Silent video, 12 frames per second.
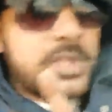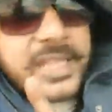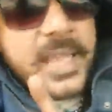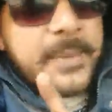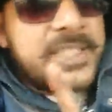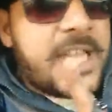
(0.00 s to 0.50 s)
बोला
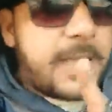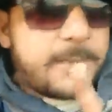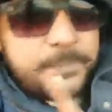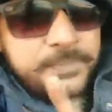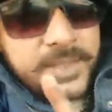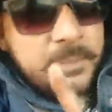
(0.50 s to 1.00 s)
ना बेटा
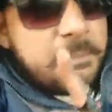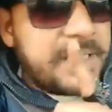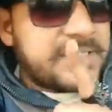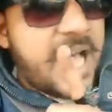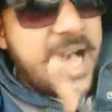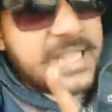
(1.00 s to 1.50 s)

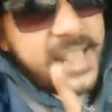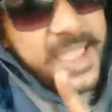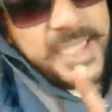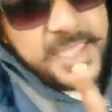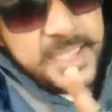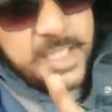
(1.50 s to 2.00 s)
बता रहे हैं